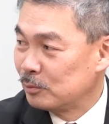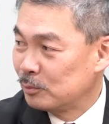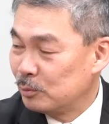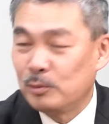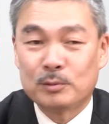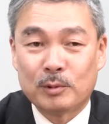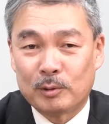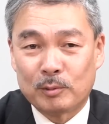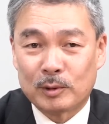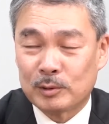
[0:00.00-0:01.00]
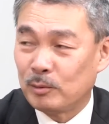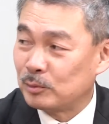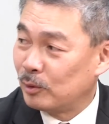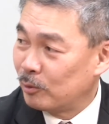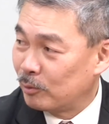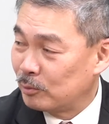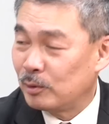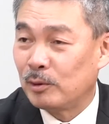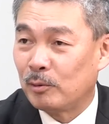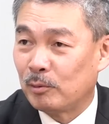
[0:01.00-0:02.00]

右翼であろうか左翼であろうか上であ